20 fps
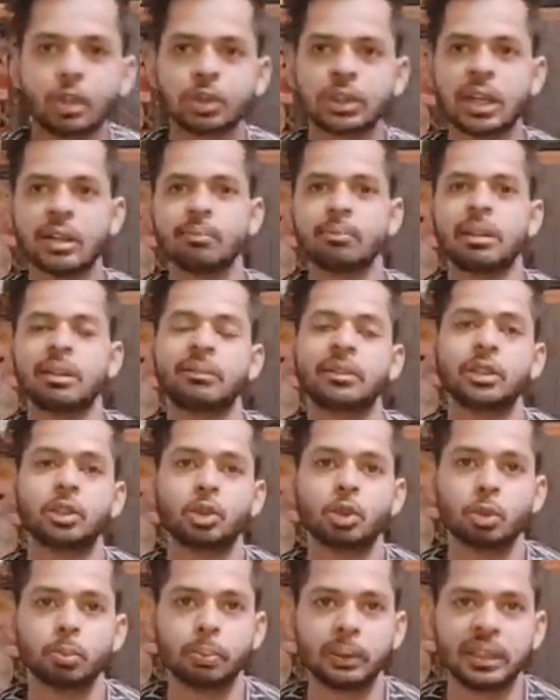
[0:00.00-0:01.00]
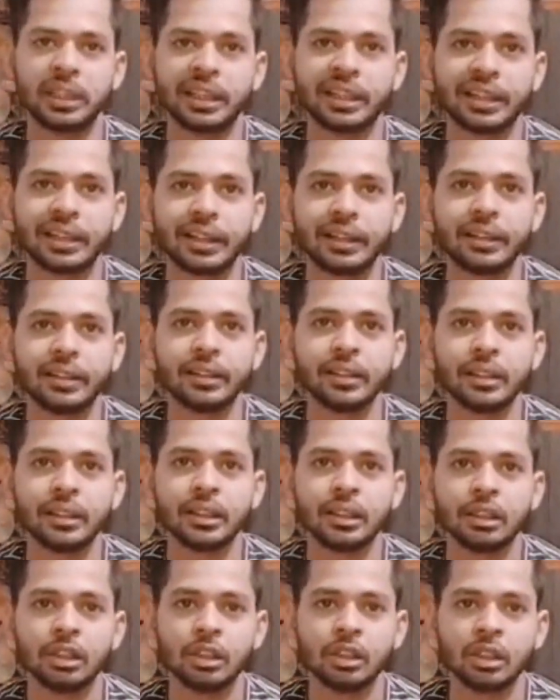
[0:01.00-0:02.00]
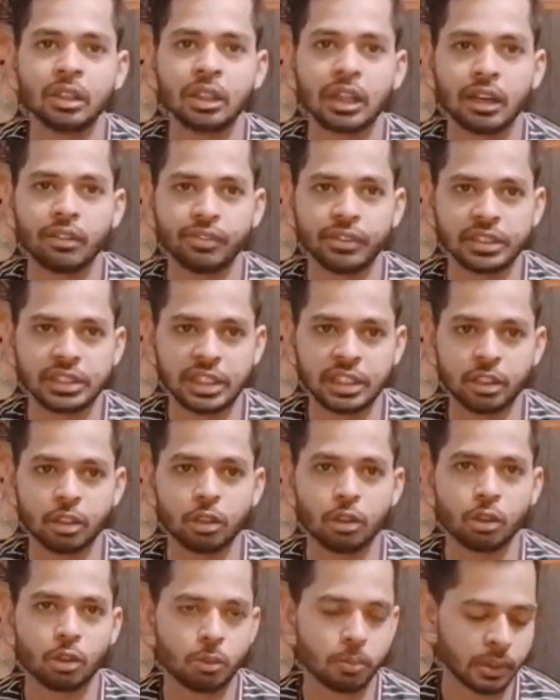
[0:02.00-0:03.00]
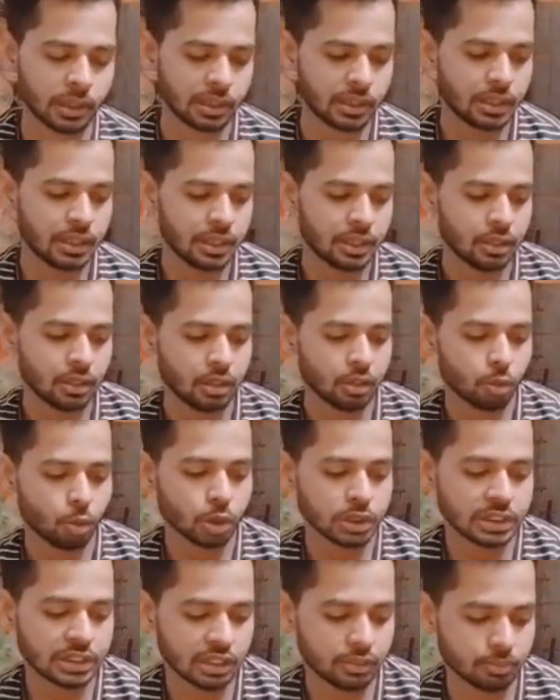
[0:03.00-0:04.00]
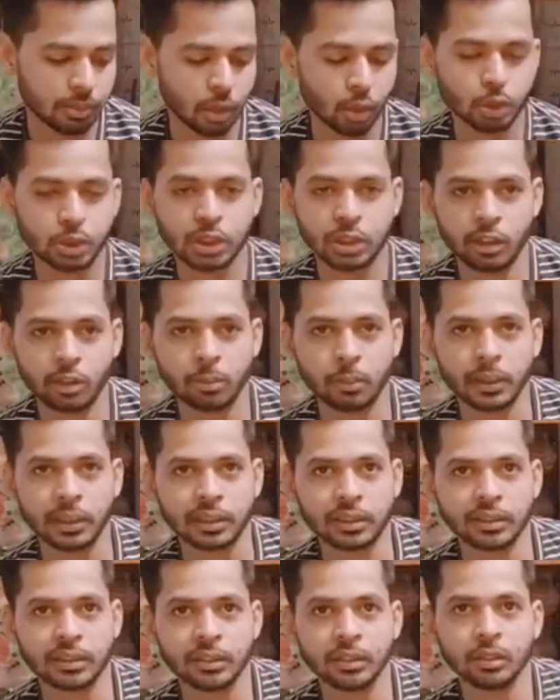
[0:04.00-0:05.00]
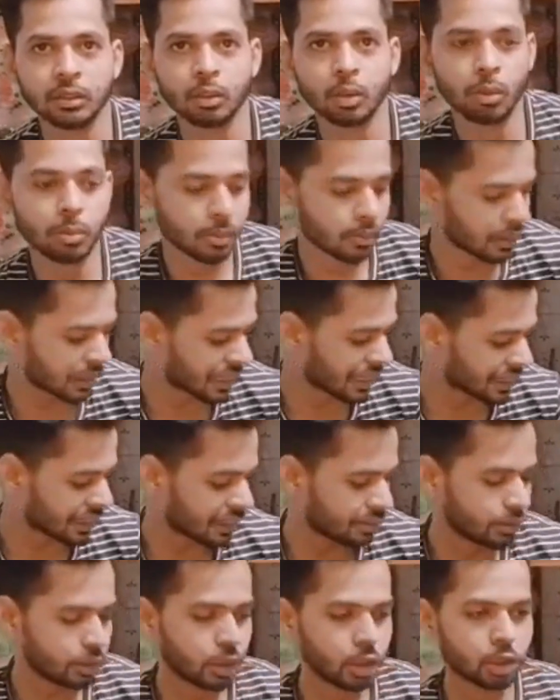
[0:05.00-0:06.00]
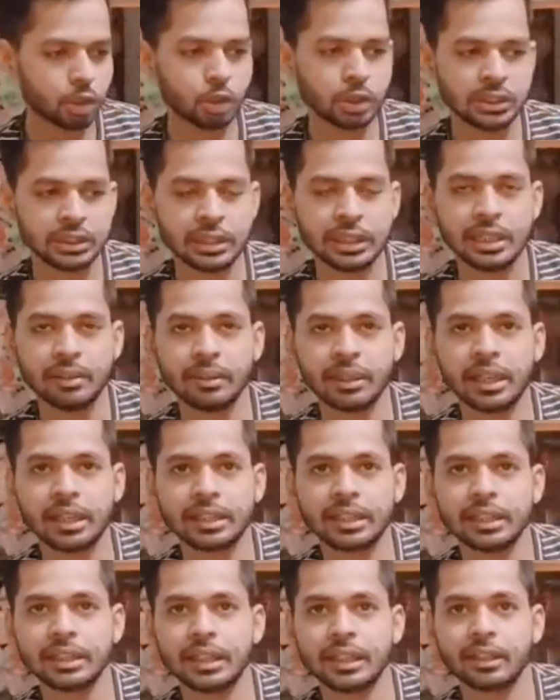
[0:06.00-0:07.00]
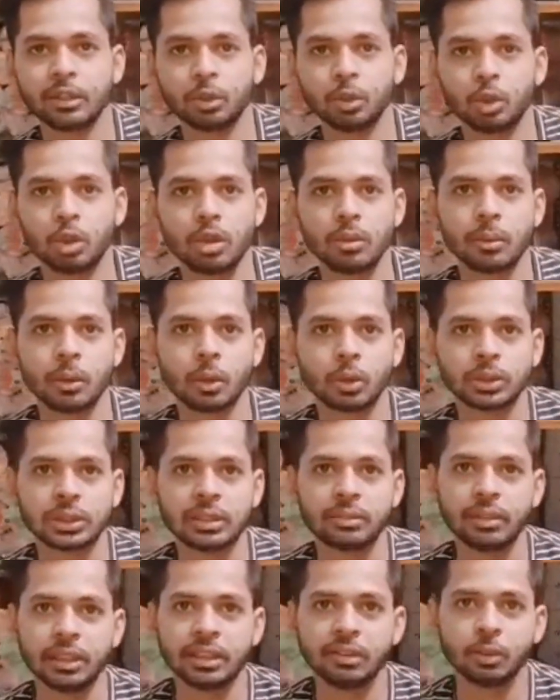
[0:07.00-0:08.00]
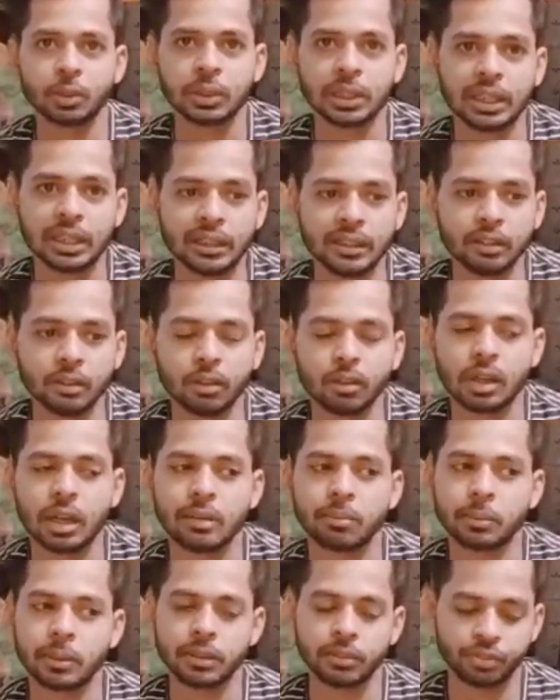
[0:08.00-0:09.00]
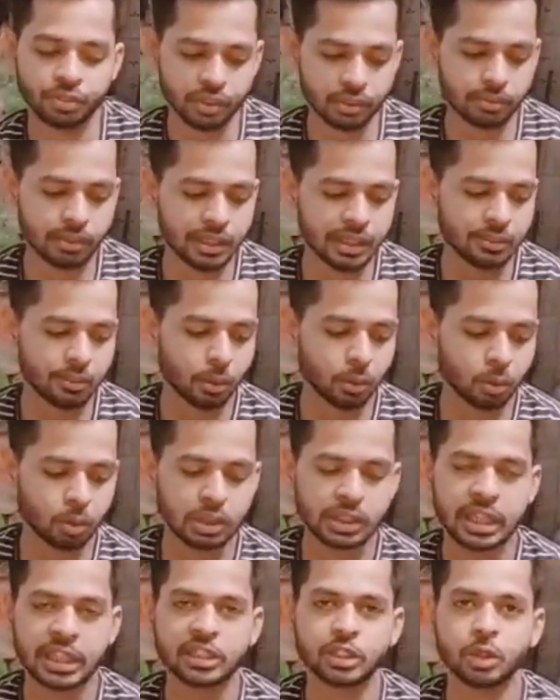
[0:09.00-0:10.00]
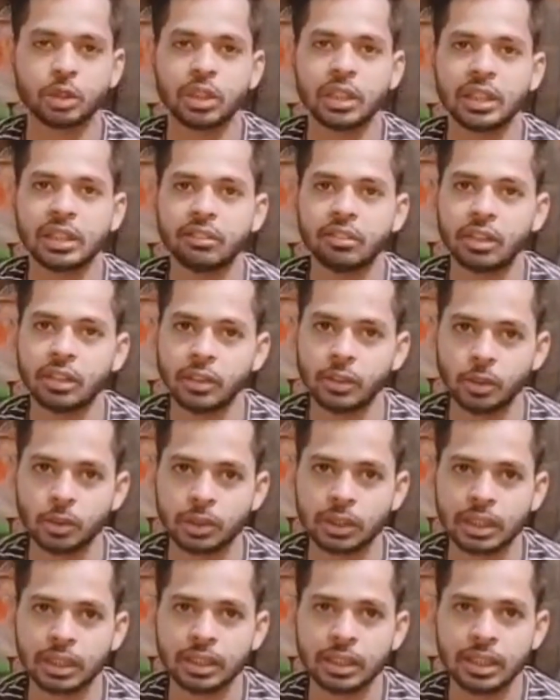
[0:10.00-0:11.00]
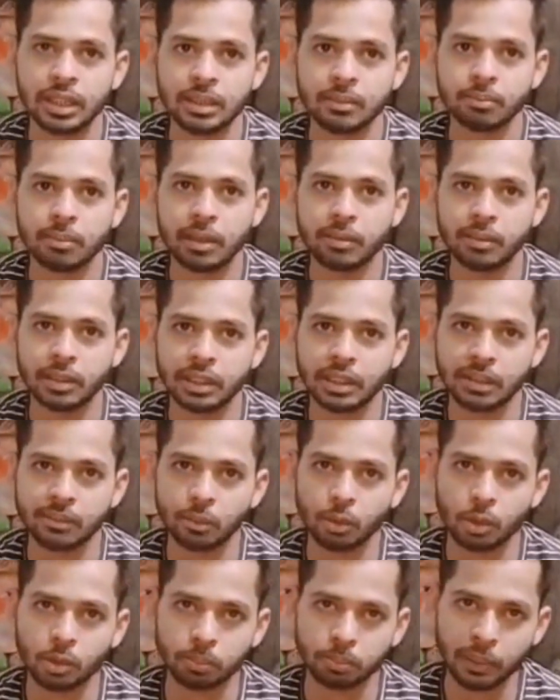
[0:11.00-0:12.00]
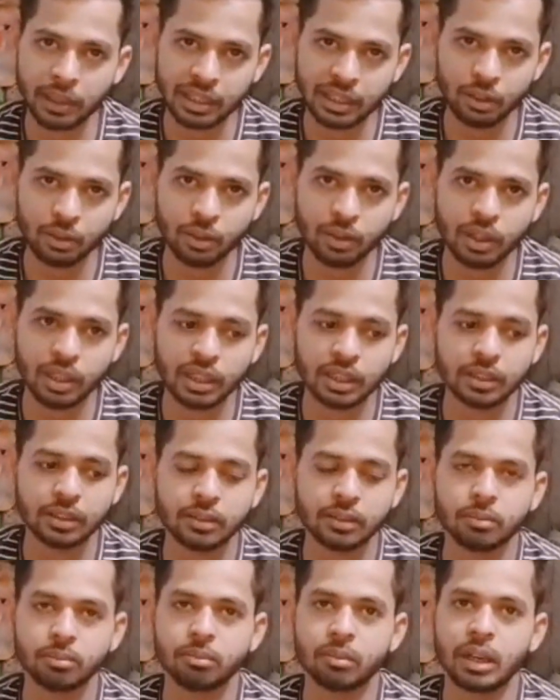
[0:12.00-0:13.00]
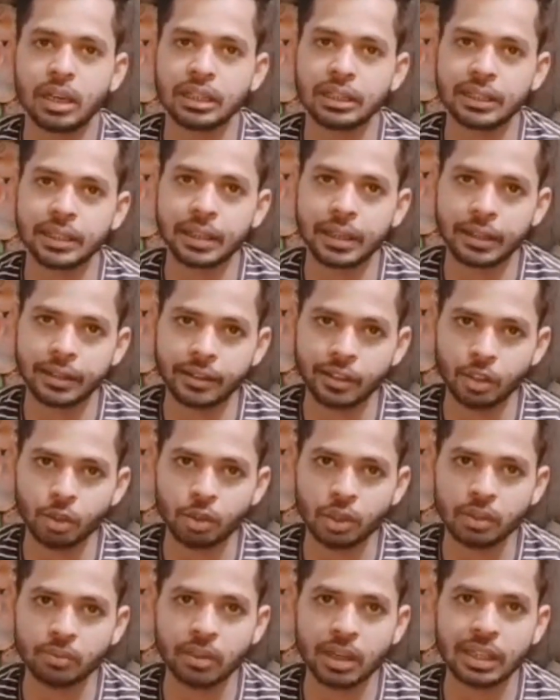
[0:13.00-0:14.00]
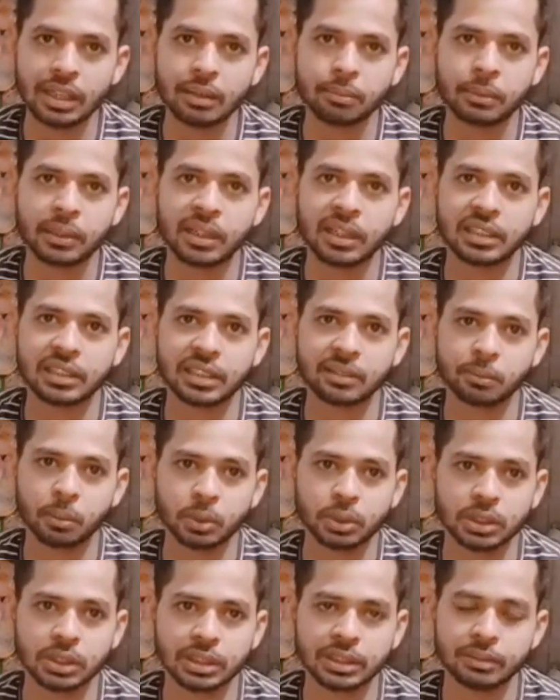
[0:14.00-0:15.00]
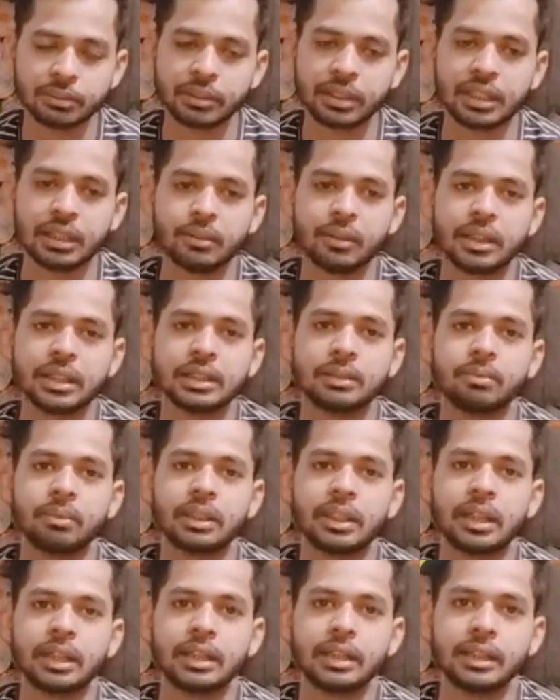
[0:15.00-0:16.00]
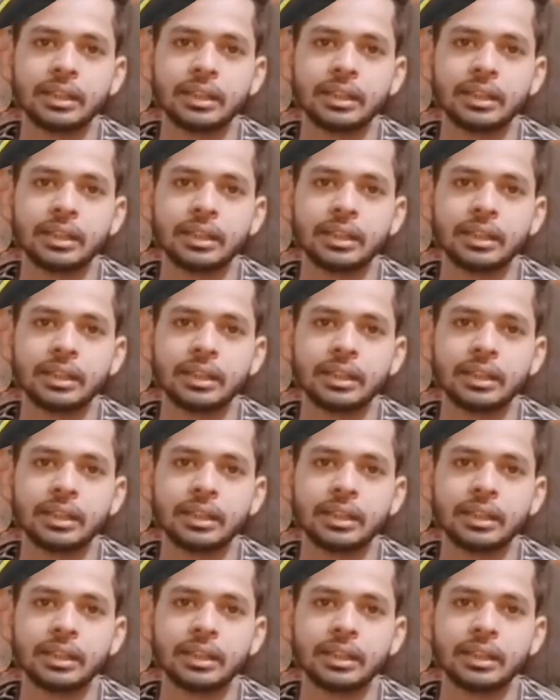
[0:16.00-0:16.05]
से आप भी हमें यूट्यूब पे देख रहे हैं काफ़ी चैनलों के ऊपर वो सिर्फ भरोसे के ऊपर वो भी बनाते हैं वीडियो तो इसीलिए बनाते हैं ताकि उनको भी भरोसा बिलीव होता है और आपका फिर मैं ये बोलूँगा कैश ऑन डिलीवरी नहीं होता पेमेंट का मोड पहले होगा माल की गारंटी होगी माल आपके घर तक पहुँचेगा जब तक हमारी जिम्मेदारी